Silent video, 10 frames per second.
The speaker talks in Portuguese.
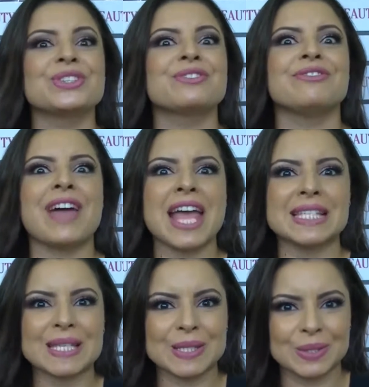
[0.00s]

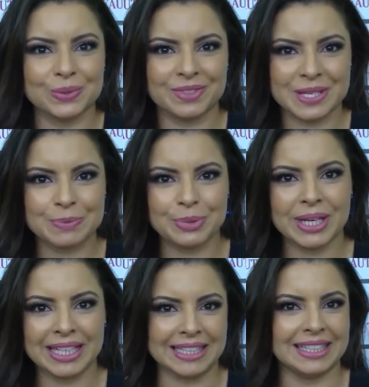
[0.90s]
diversas dúvidas por
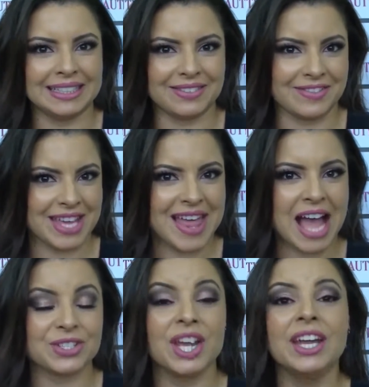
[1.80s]
aí, não é
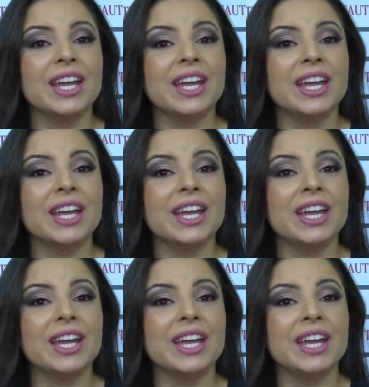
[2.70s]
verdade?